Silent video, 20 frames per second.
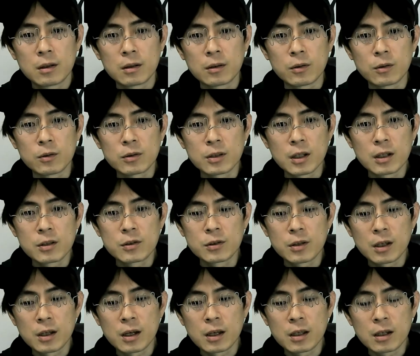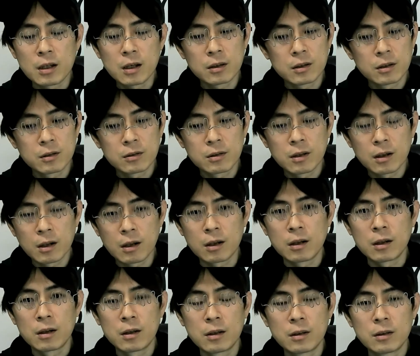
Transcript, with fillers: 独裁主義がいいかって言ったら、